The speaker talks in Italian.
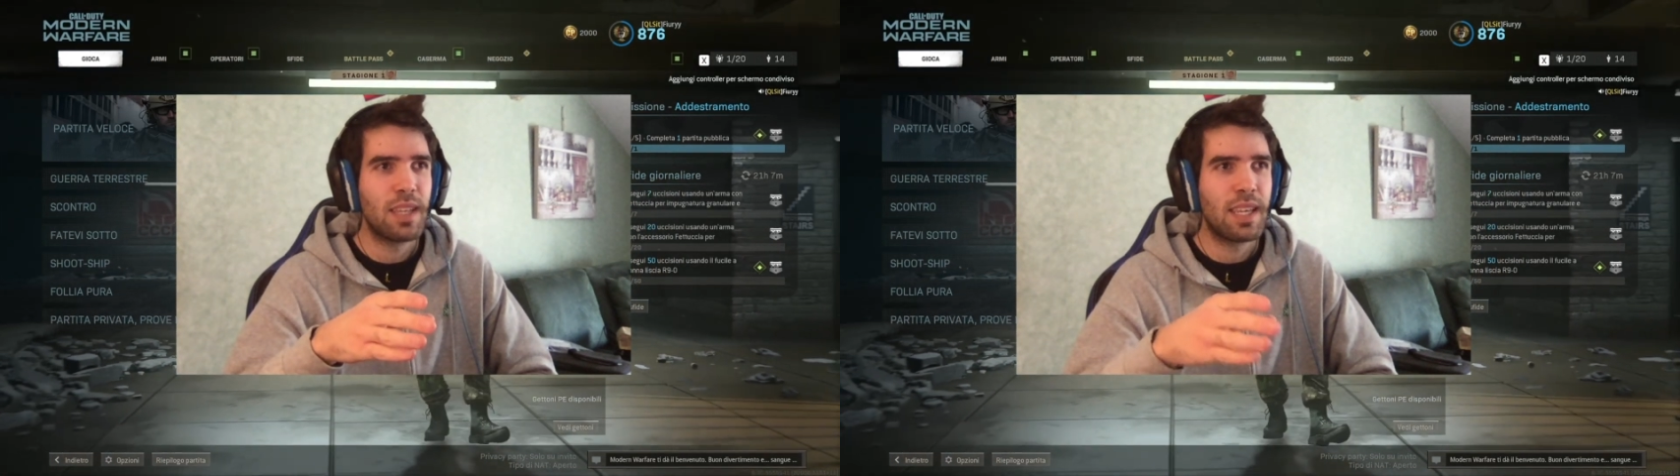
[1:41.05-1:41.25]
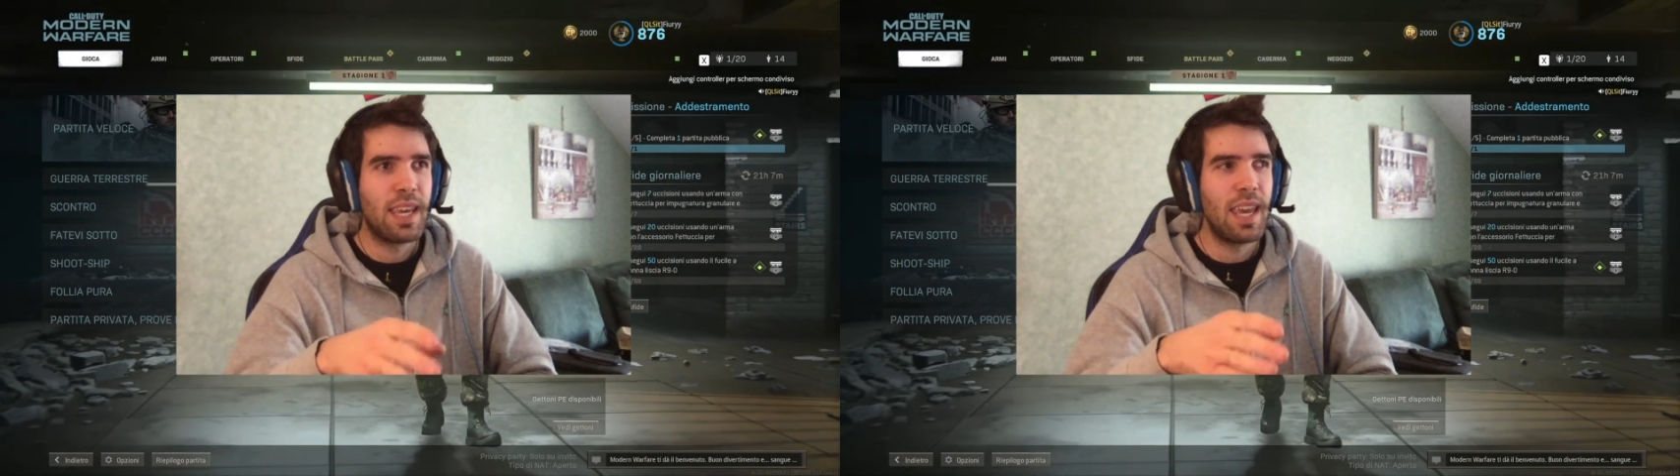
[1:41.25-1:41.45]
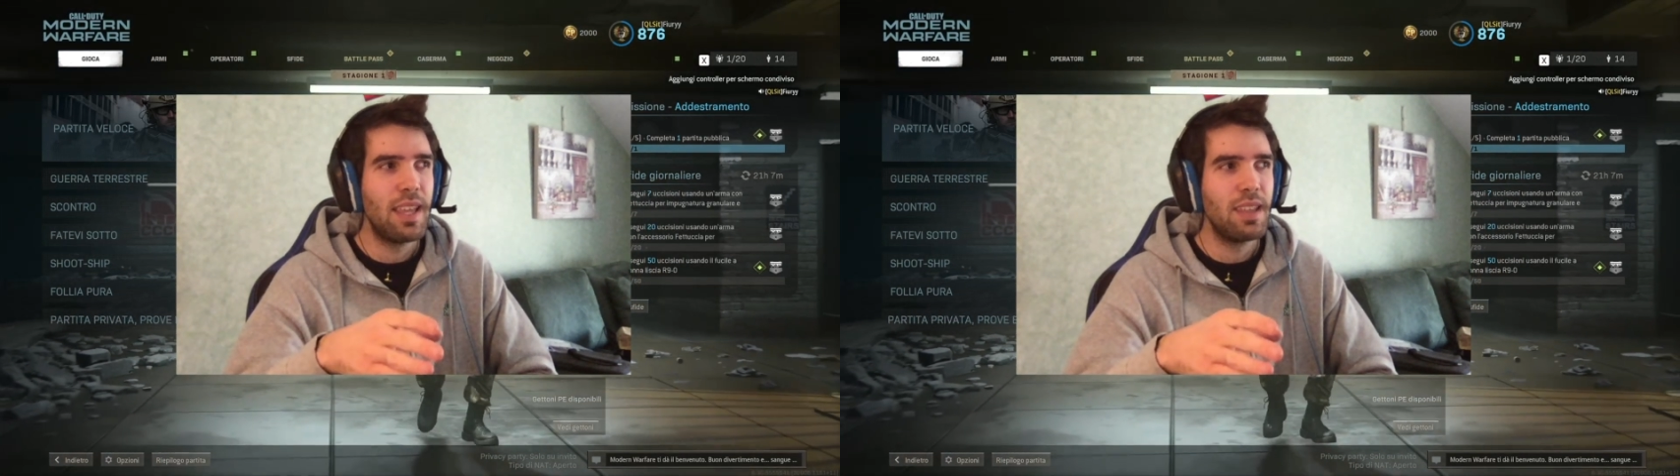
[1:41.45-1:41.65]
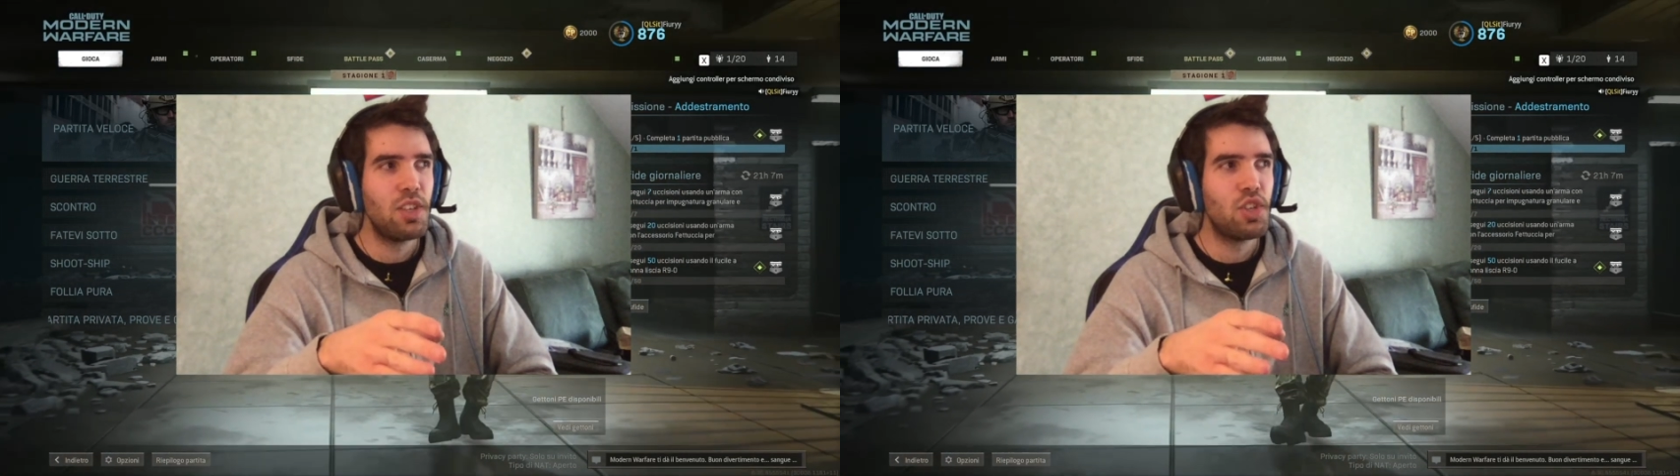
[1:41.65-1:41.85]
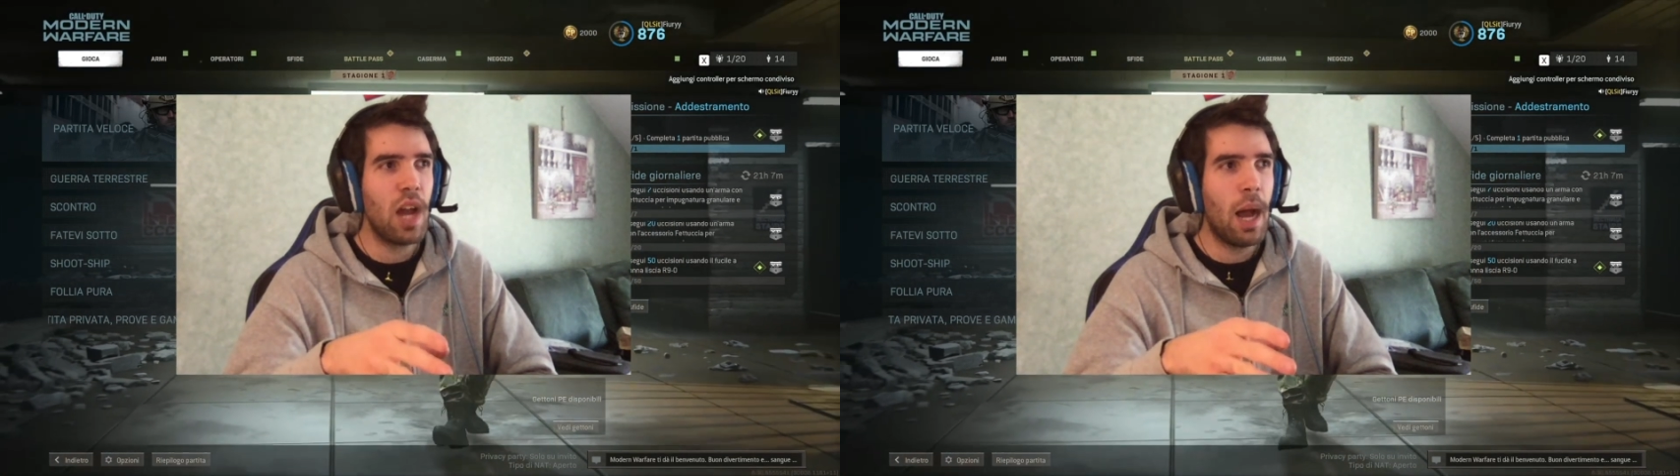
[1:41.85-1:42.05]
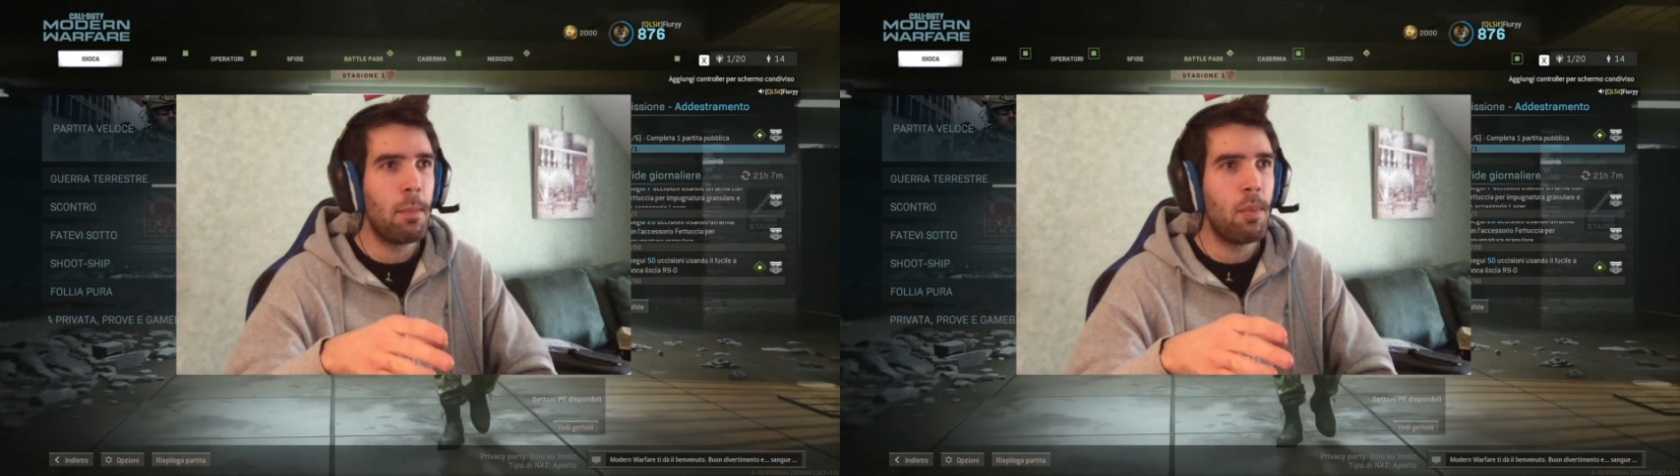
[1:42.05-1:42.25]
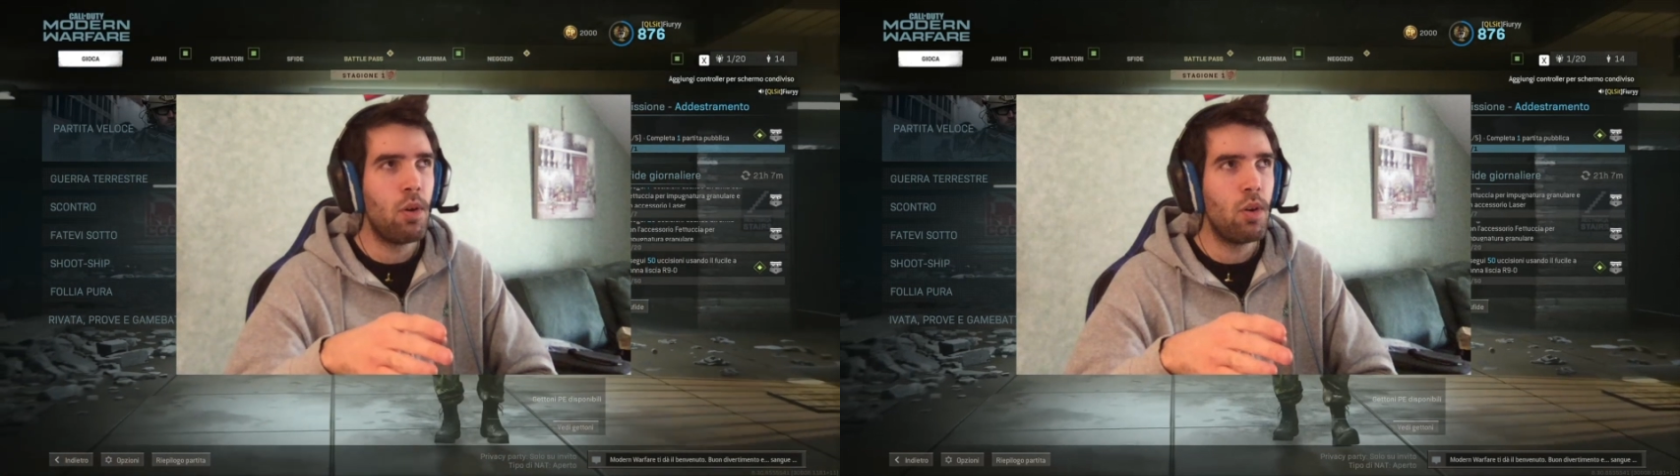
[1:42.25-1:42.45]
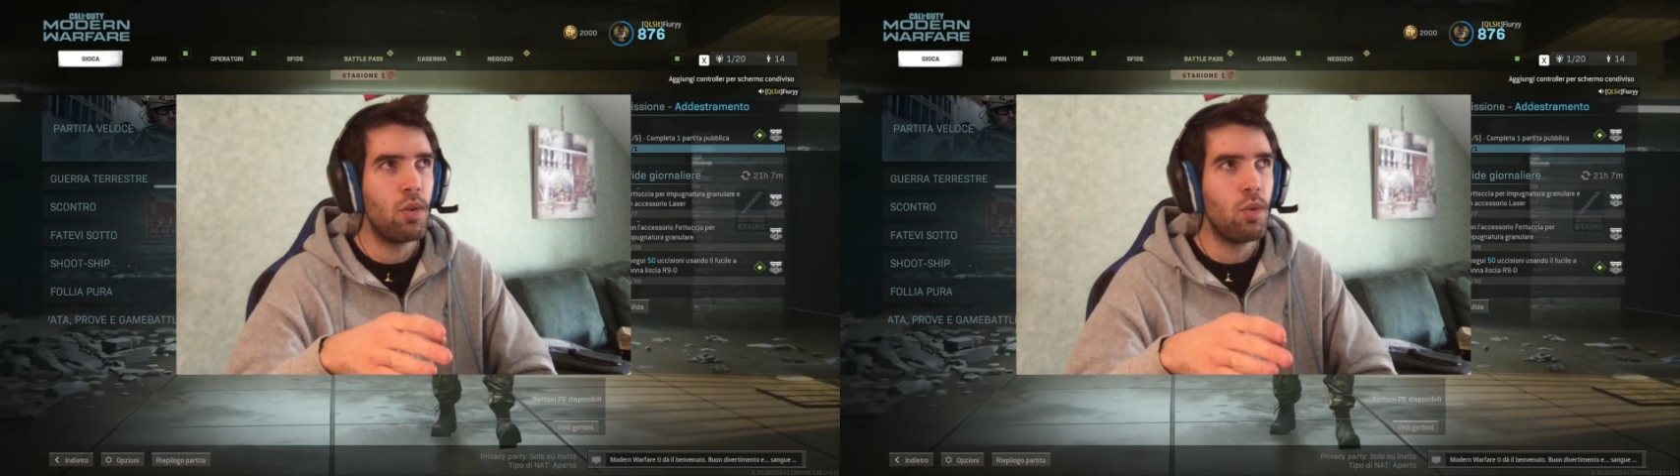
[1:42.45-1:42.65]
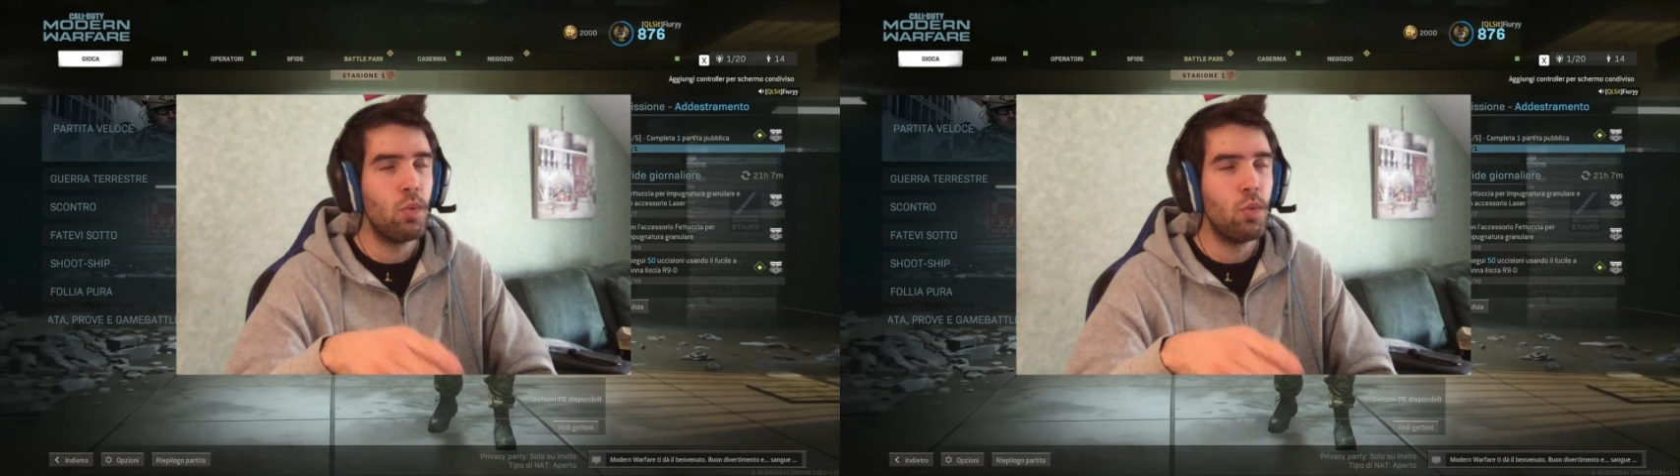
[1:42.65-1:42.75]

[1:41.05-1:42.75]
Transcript: che, diciamo,